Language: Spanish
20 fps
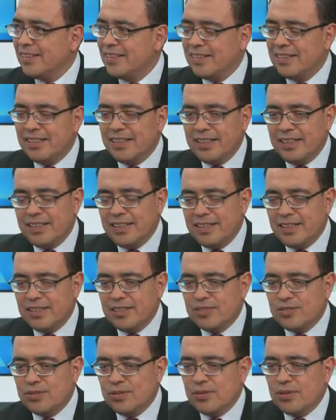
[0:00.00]
eh,
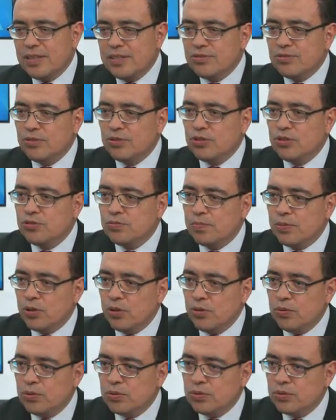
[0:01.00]
son estos dos
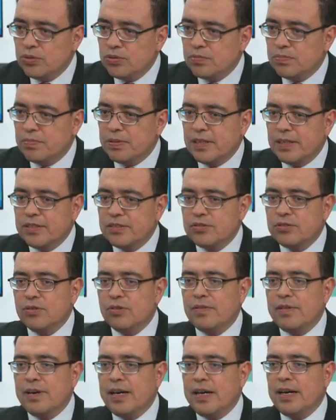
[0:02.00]
productos, pero
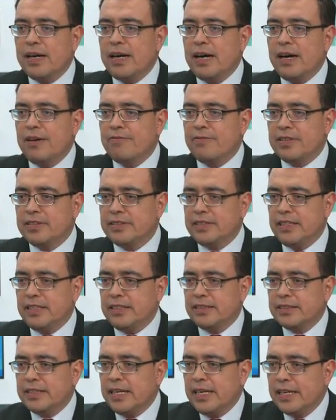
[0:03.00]
esto va a
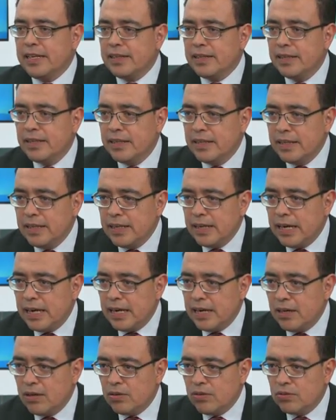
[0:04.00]
facilitar
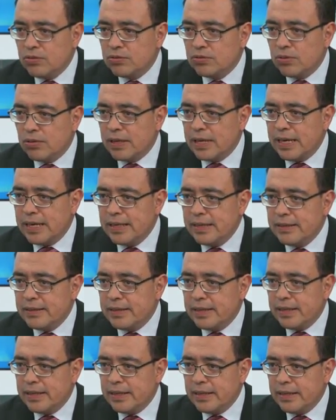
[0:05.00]
a los hogares
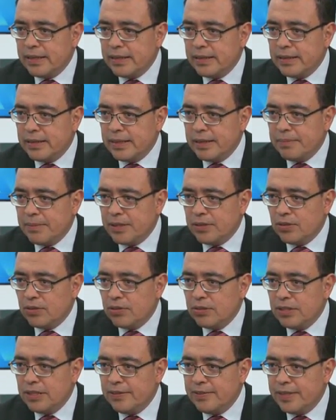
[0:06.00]
de,
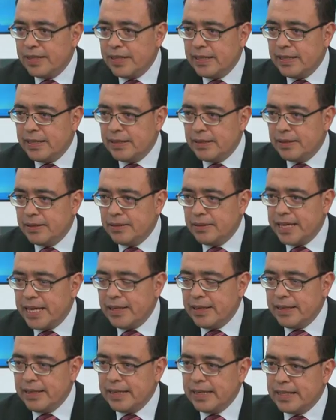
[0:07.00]
menor nivel de
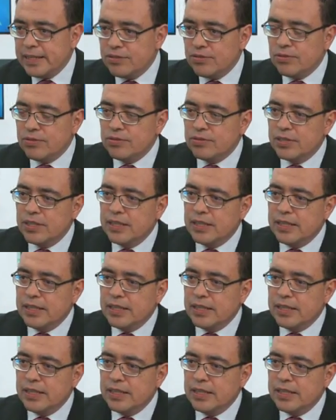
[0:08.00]
ingresos